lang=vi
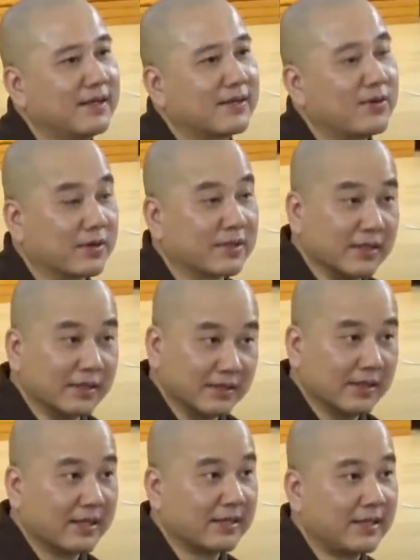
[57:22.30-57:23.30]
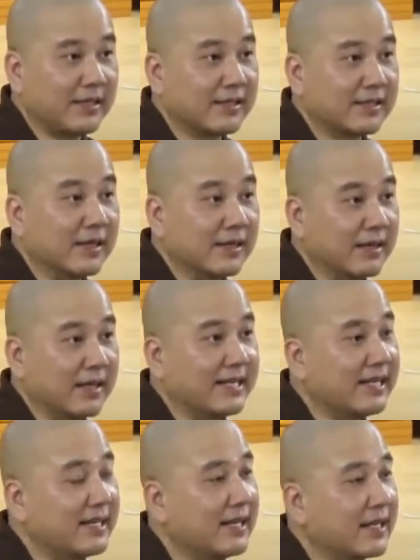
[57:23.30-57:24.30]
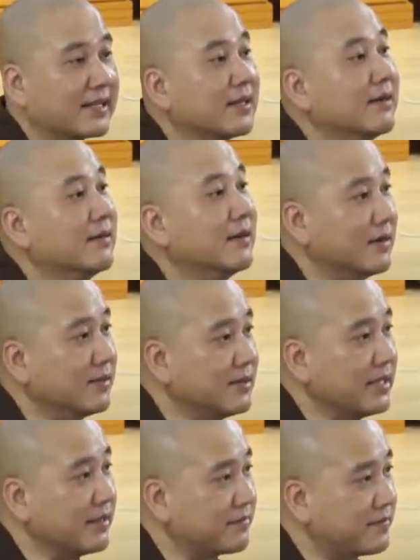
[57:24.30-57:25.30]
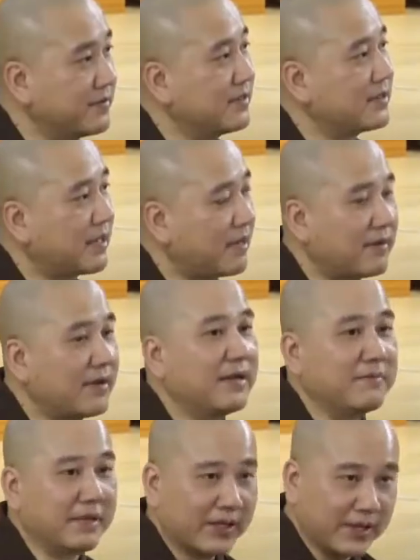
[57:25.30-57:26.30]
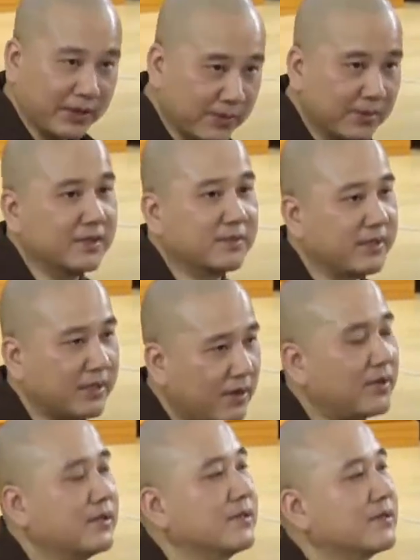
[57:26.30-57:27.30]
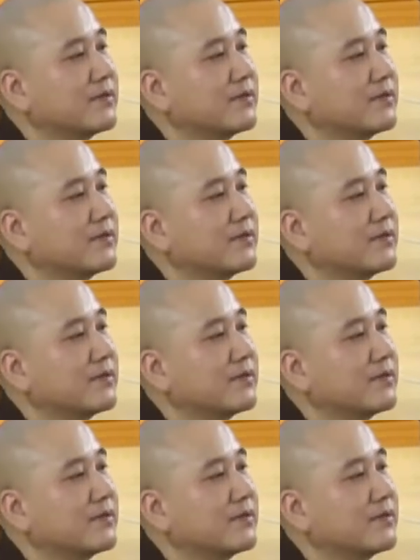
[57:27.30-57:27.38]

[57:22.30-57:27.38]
Còn từ là gì? Từ là gì? Là từ ngữ địa phương, mình hiểu được, mình nói được.